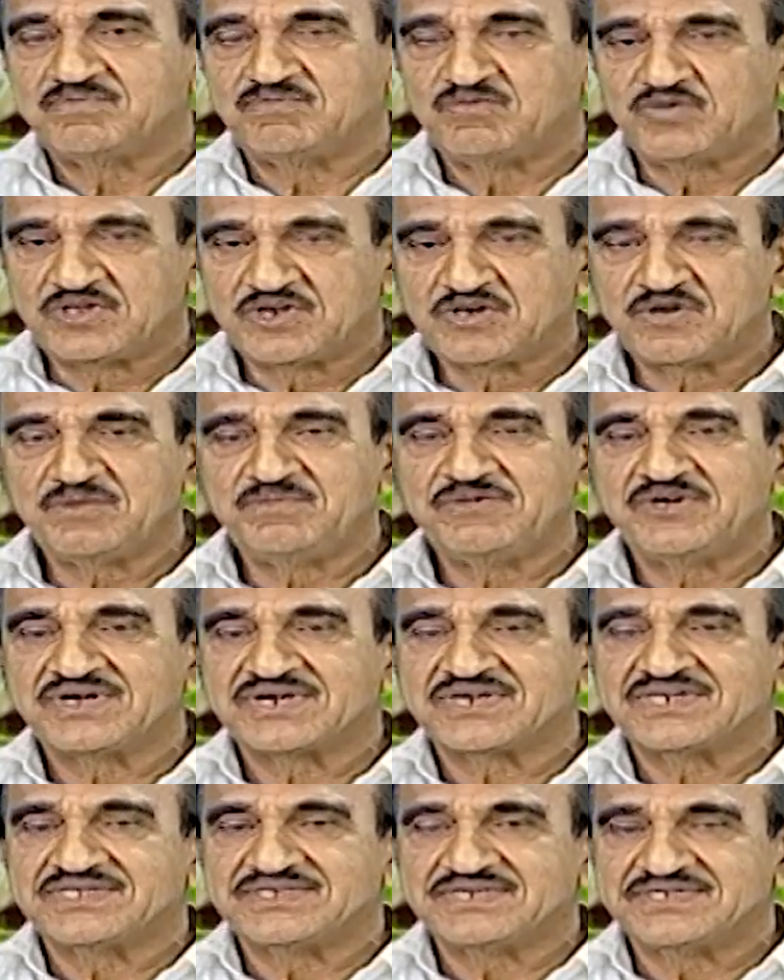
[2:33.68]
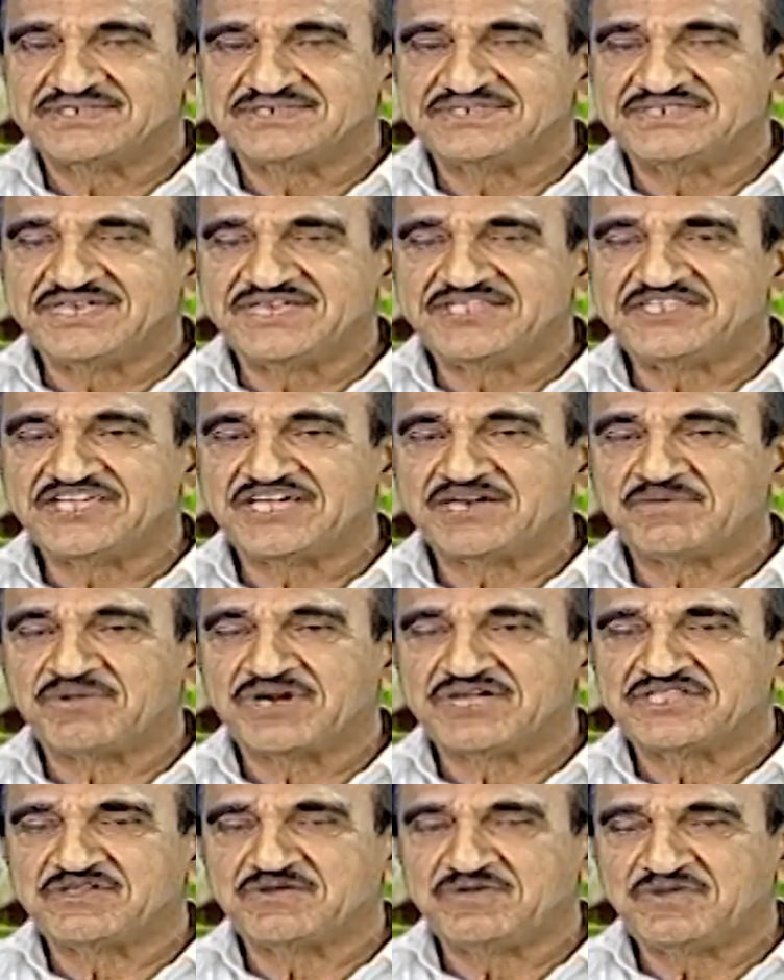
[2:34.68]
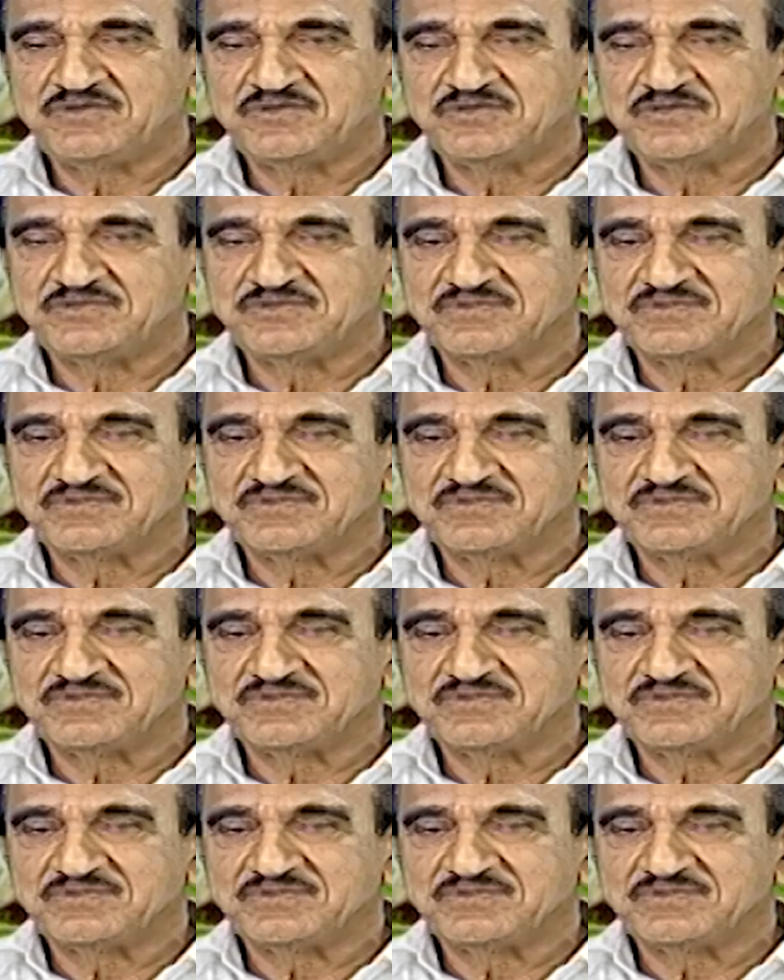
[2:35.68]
మొదట్లో మేము అక్కడ జైత్యాల ప్రాంతంలో